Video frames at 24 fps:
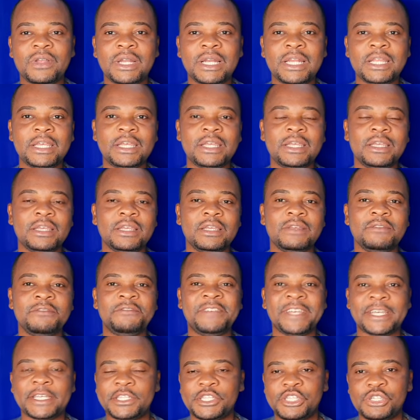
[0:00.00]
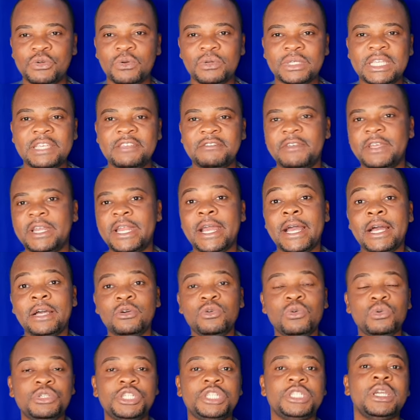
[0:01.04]
les versions qui venaient à
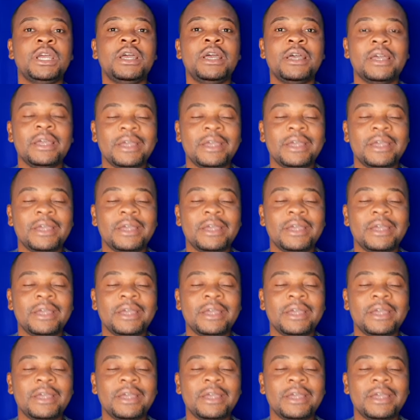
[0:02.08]
gauche